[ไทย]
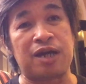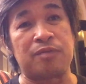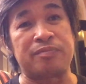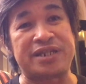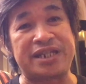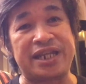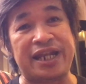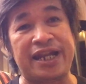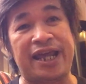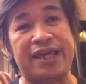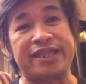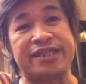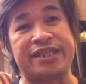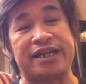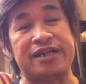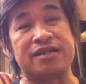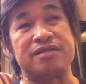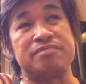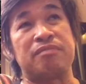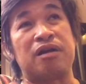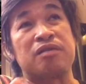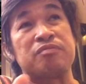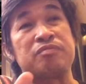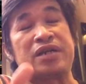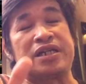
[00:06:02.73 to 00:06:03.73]
ไม่ได้เล่นอะ่ะ
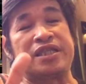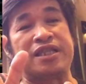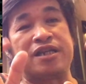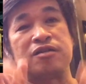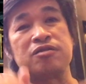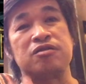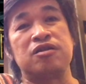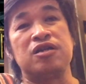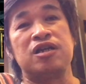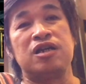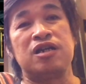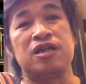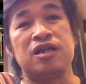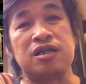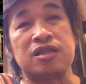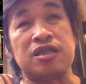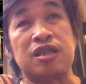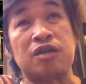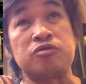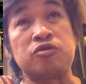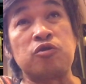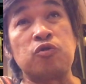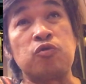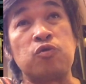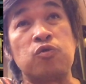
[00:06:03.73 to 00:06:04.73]
มันเหมือนเราเรา
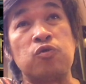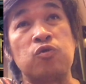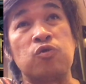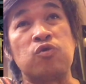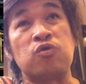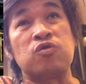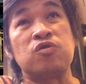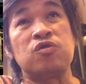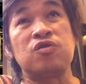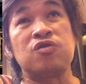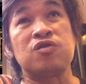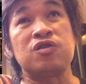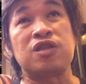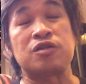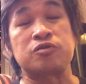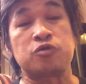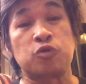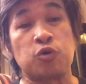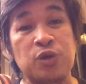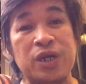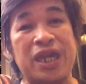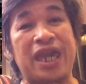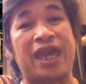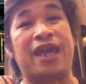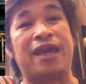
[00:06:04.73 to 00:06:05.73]
ดูเรา
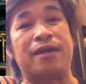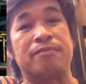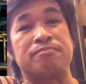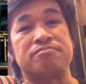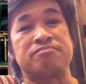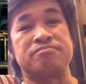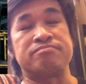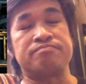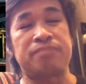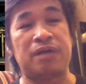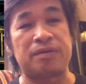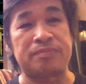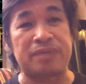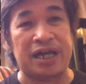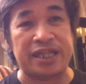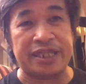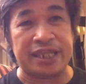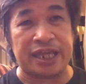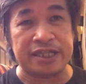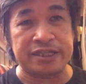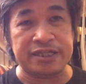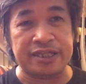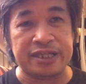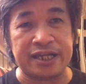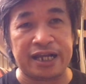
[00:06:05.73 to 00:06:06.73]
ดูเกมประมาณ
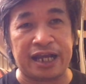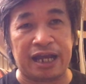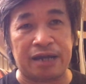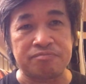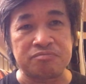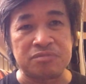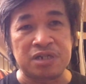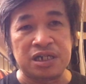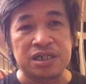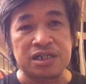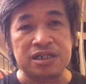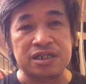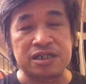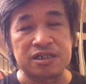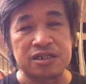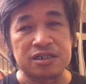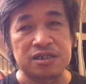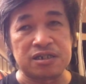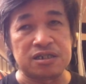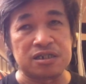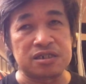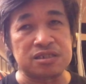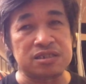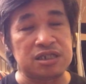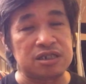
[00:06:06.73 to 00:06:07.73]
นั้นนะครับ คือ
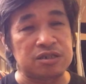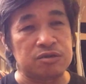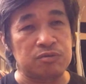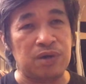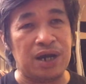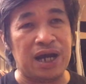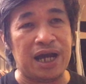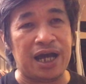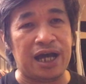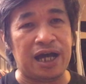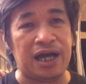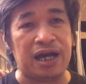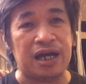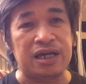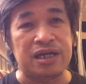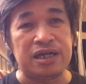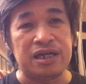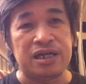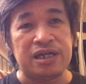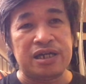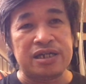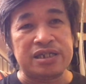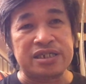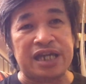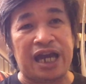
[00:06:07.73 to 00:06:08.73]
ถือว่า
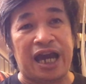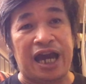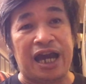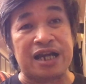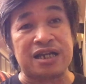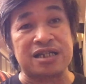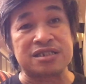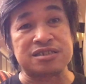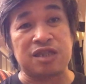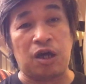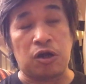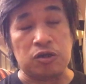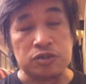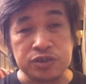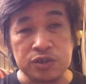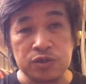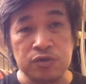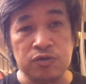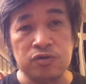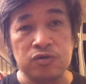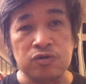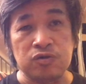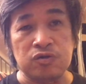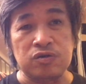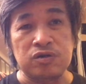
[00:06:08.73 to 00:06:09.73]
ฉากต่อสู้